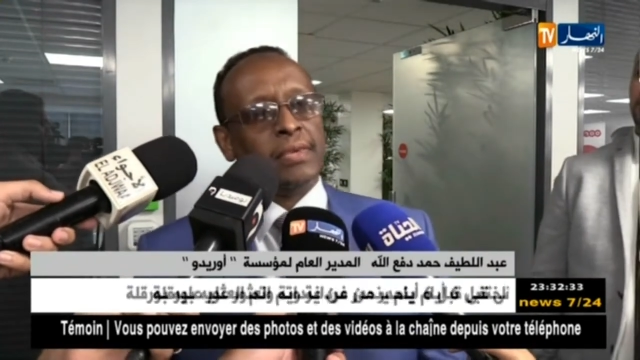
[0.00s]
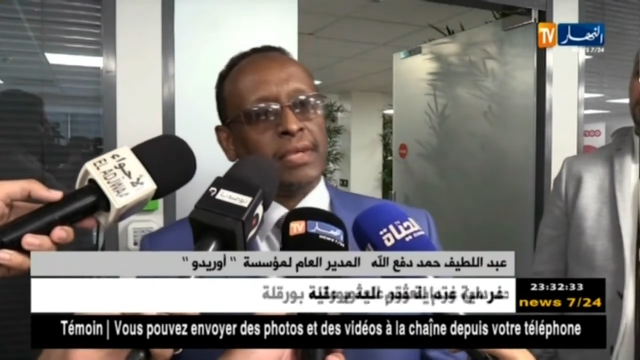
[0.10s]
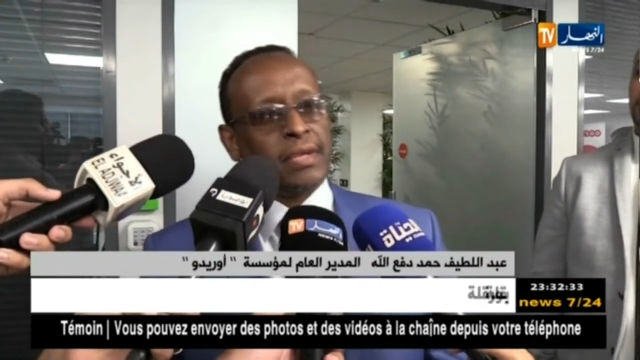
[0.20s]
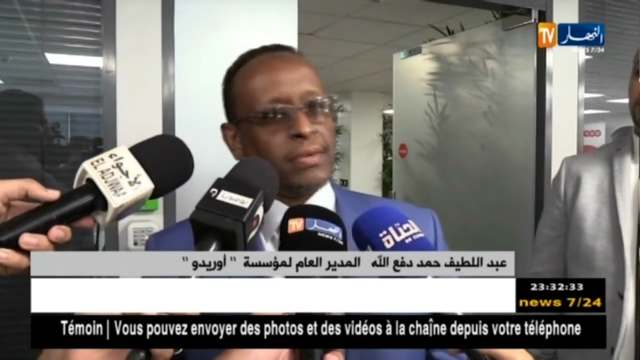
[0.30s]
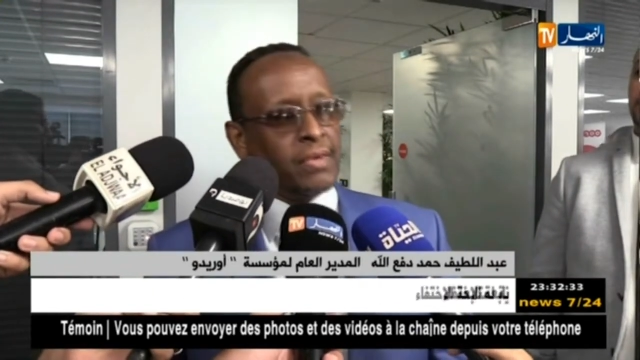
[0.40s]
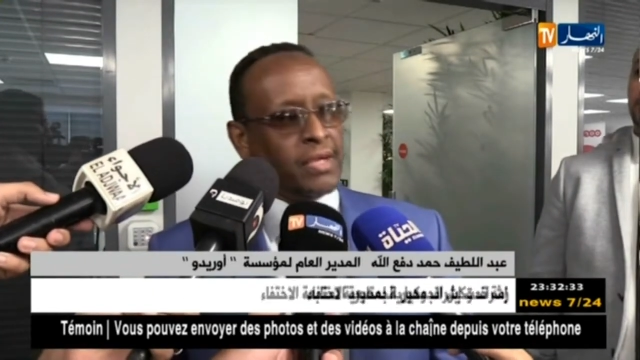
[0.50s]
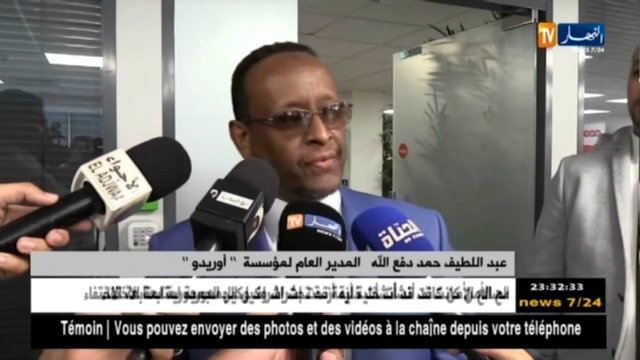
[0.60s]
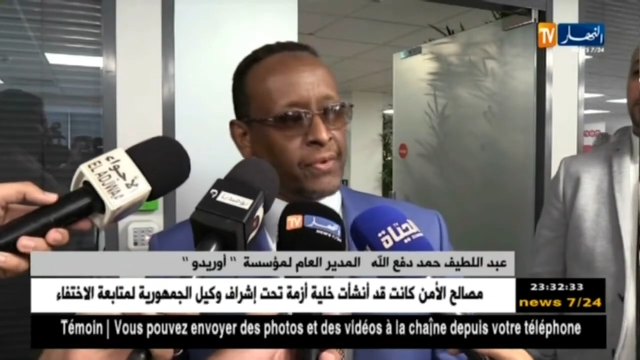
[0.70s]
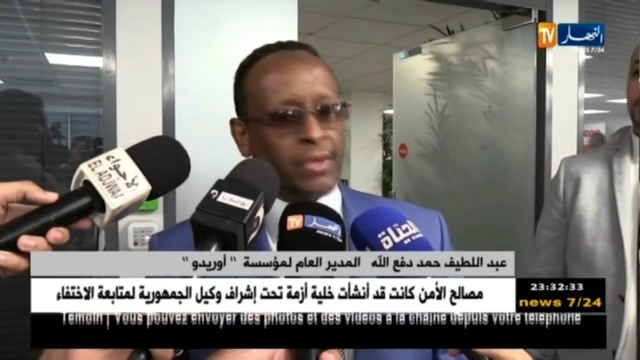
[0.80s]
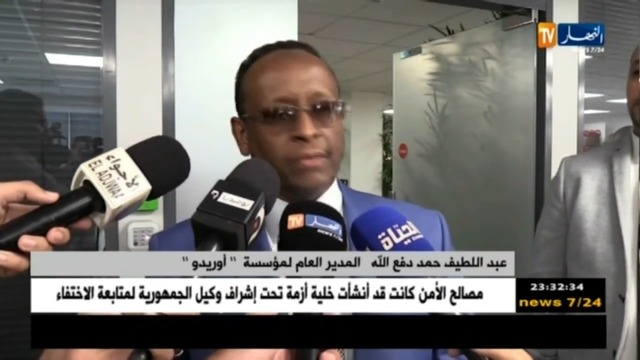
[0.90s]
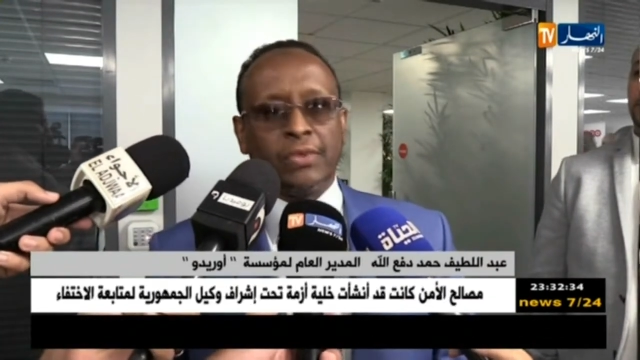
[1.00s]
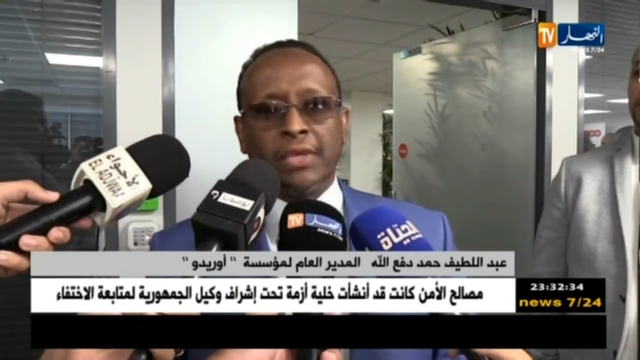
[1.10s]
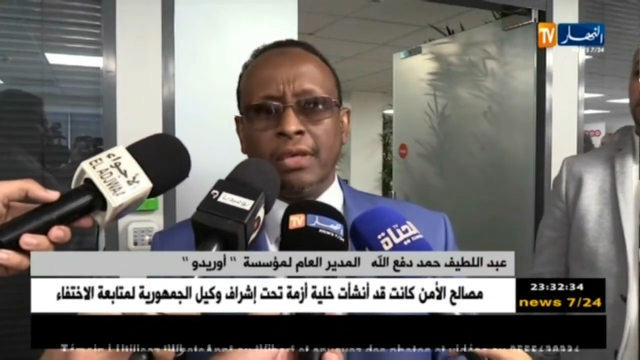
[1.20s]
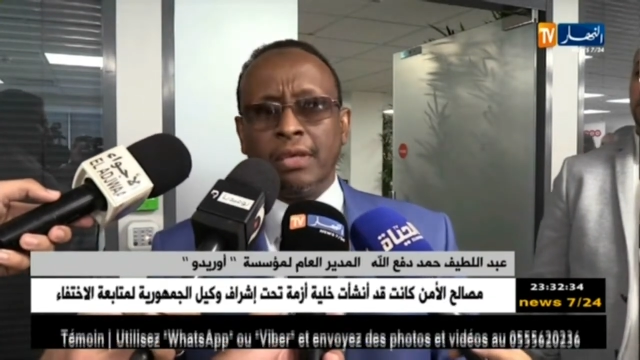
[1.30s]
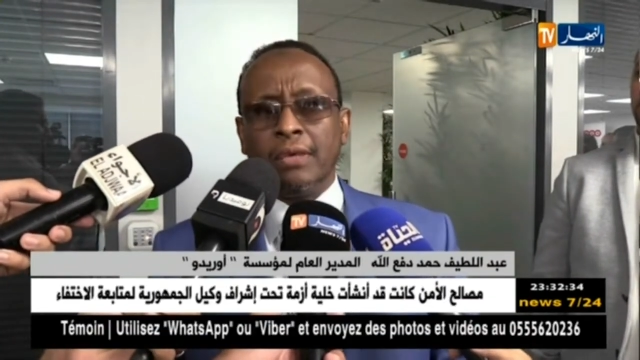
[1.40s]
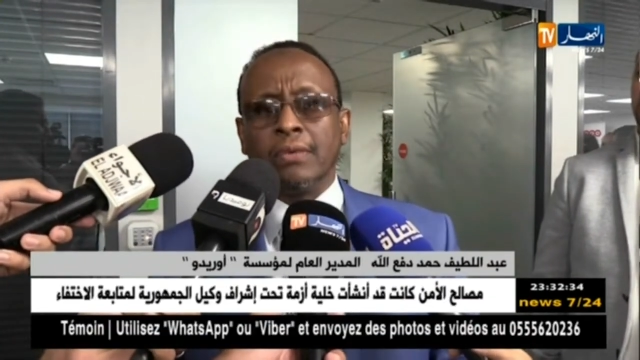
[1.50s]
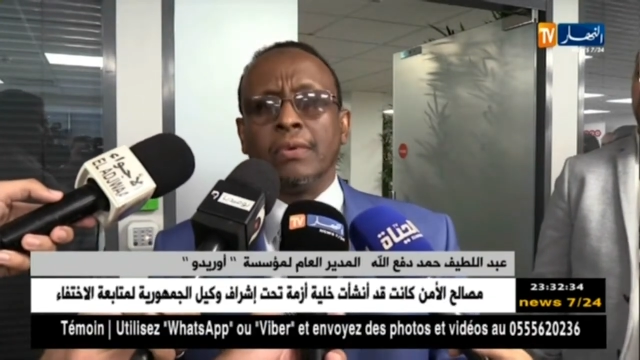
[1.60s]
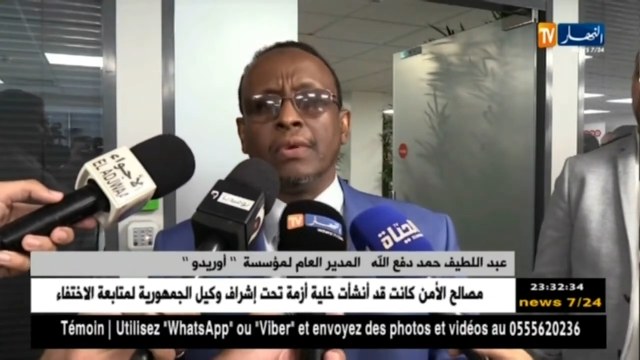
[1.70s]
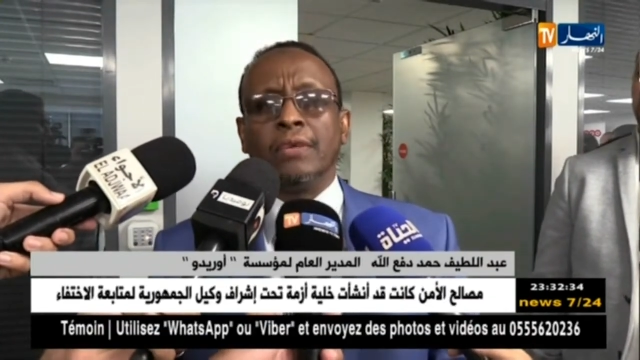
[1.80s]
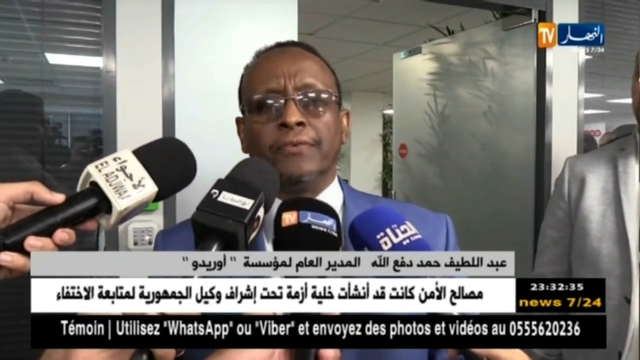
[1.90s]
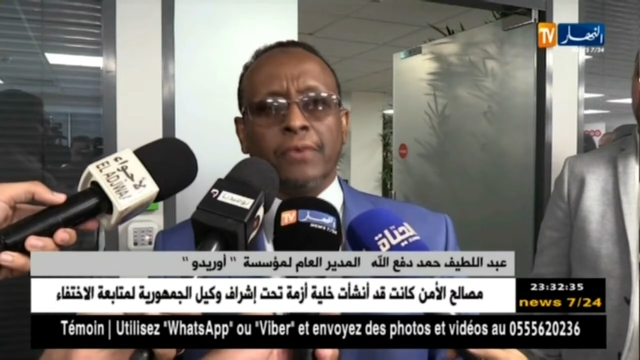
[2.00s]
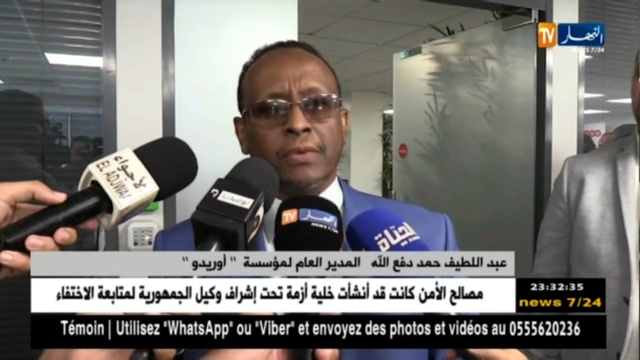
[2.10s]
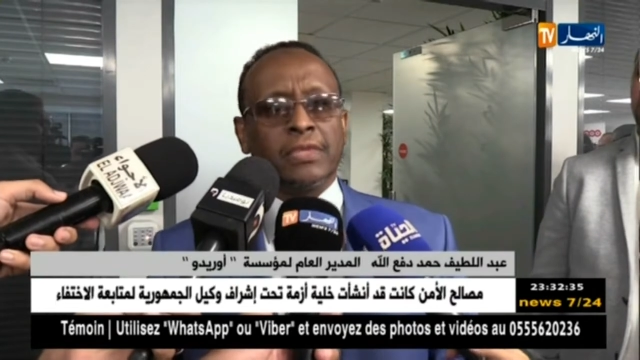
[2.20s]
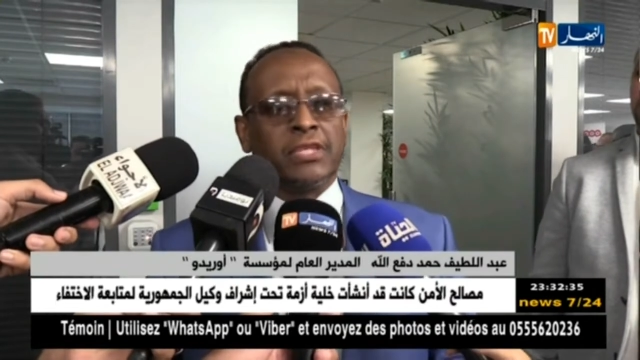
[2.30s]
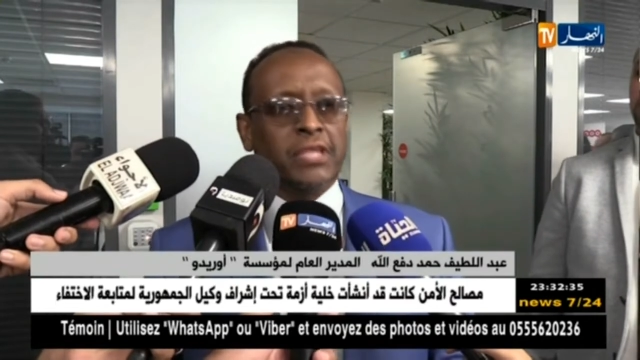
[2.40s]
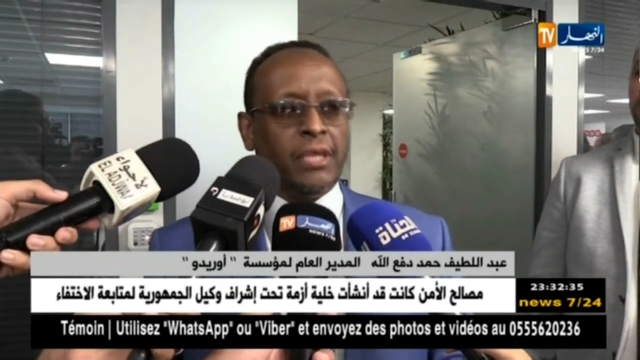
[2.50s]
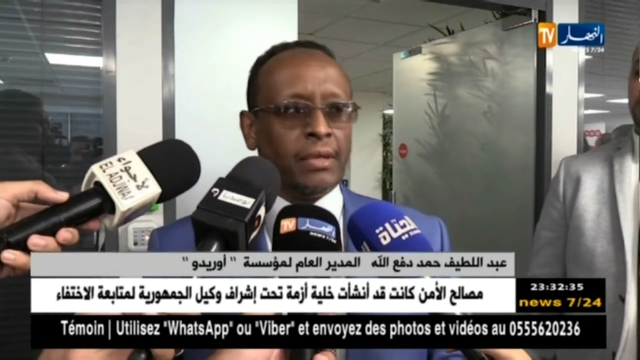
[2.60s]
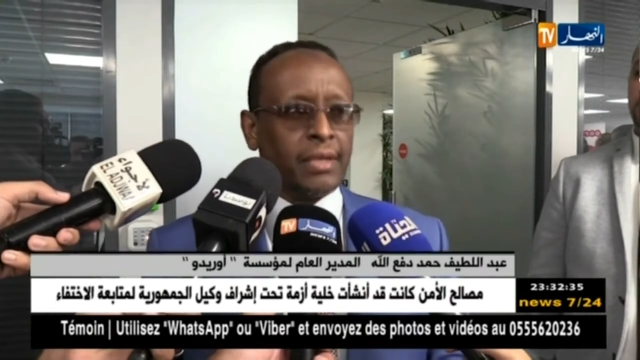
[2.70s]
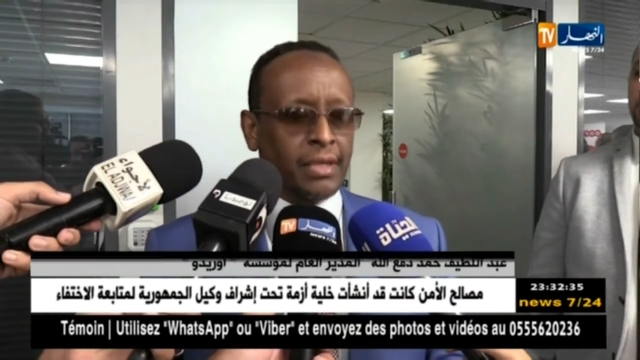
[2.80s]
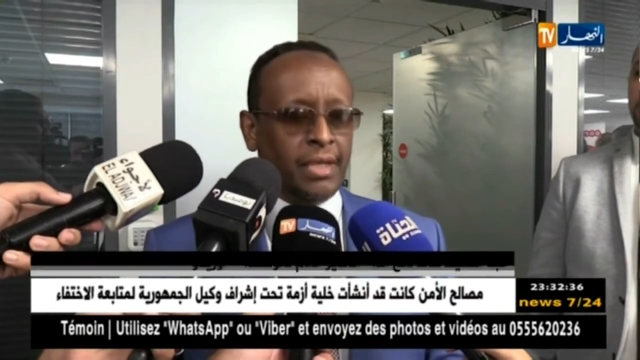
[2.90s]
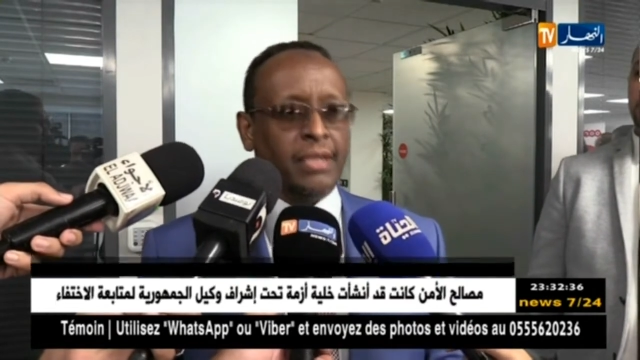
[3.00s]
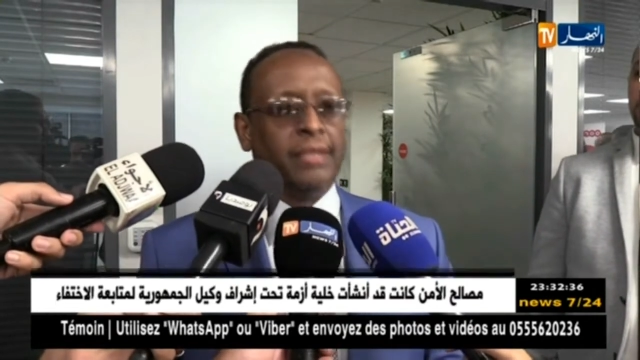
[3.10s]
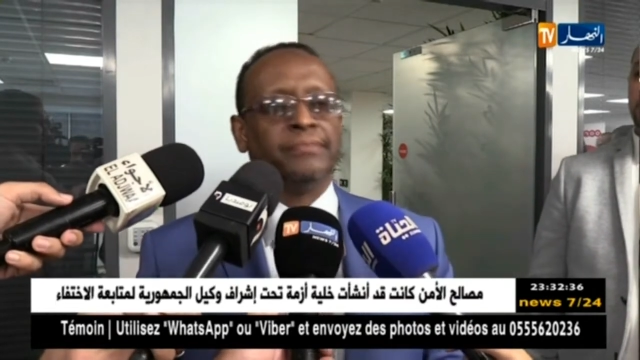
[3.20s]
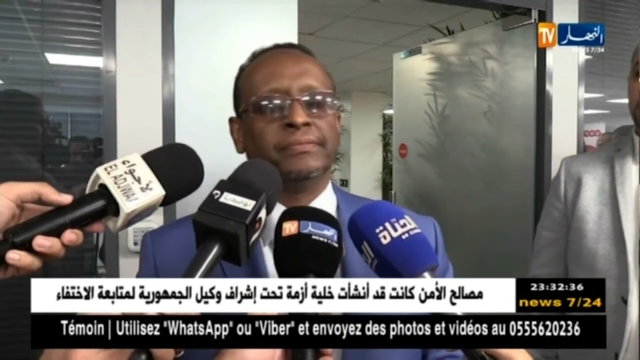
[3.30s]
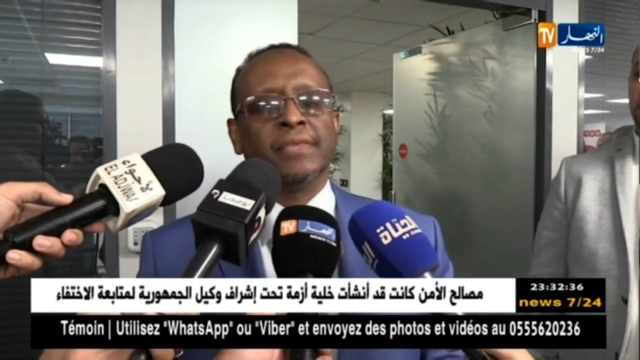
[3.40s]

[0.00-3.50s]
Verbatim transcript: نرى كل الفرق المتالقه وكل الفرق تستحق الرعايه.